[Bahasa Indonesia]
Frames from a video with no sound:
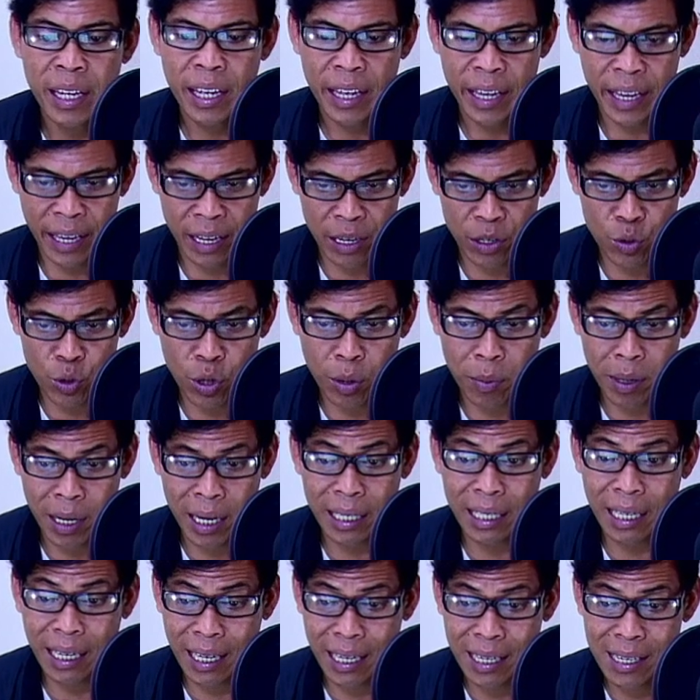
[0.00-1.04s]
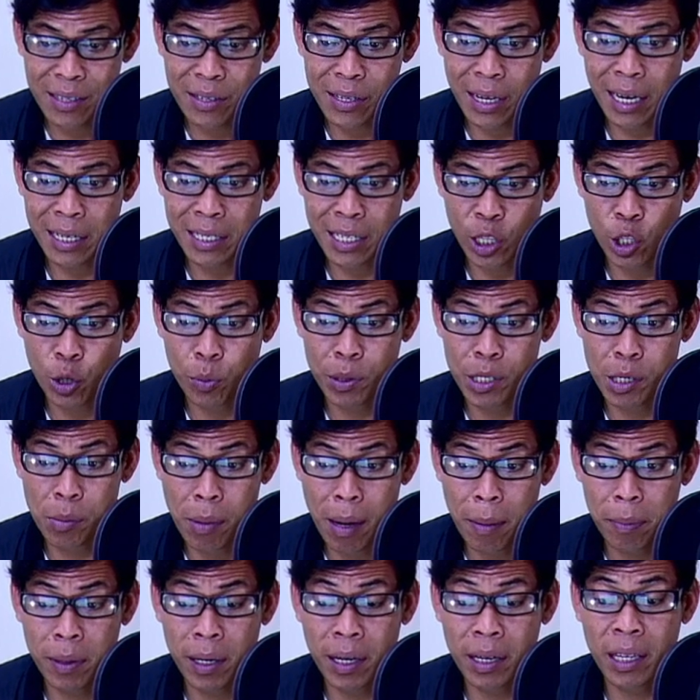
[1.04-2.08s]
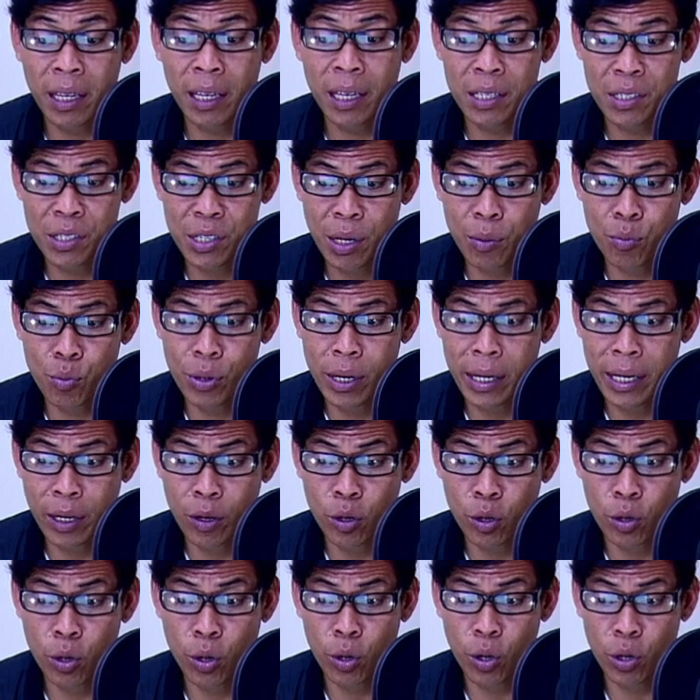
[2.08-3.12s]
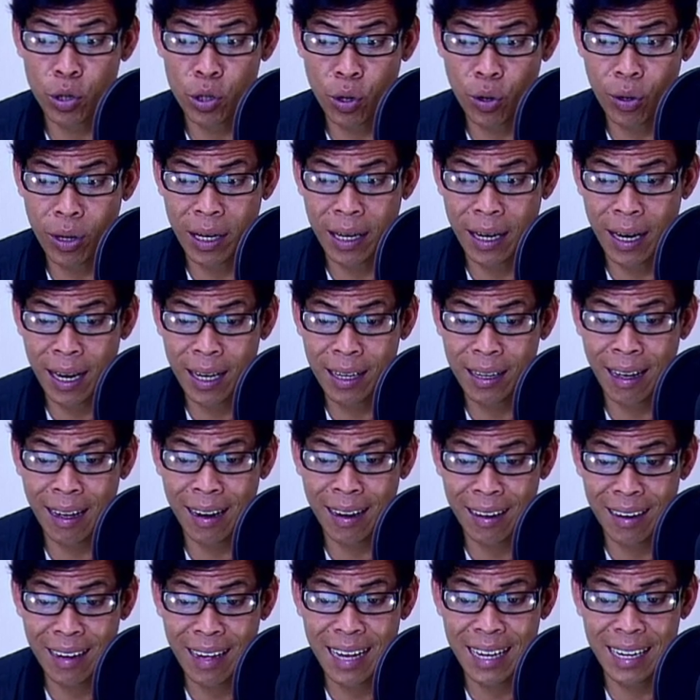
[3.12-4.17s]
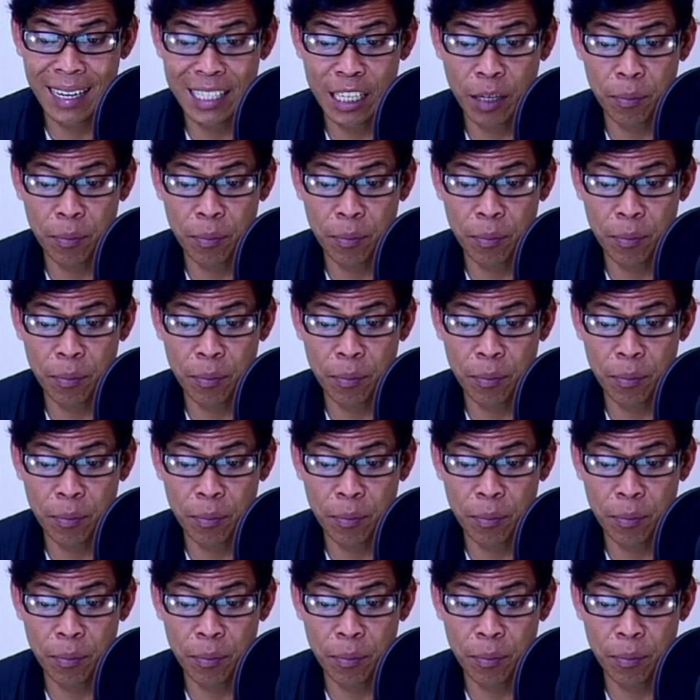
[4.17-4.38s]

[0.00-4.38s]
Heri juga mengatakan salah satu penyebab terkikisnya budaya gotong royong adalah karena adanya